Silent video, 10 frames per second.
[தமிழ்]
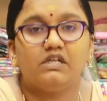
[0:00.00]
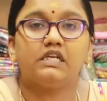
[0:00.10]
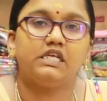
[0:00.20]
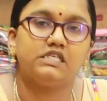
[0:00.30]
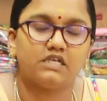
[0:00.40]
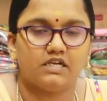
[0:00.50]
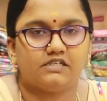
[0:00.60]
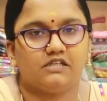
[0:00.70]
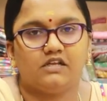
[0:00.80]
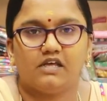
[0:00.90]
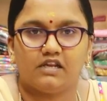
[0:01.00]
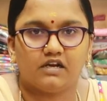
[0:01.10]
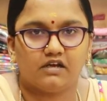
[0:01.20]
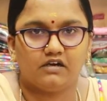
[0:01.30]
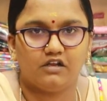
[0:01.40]
விட ரீசேலர்ஸை தான்
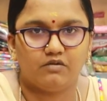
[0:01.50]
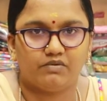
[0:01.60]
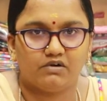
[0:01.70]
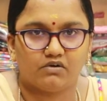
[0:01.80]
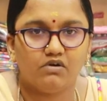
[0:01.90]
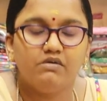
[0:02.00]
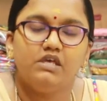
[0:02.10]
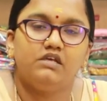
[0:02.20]
நிறைய நாங்கள் டீல் பண்ணுறோம்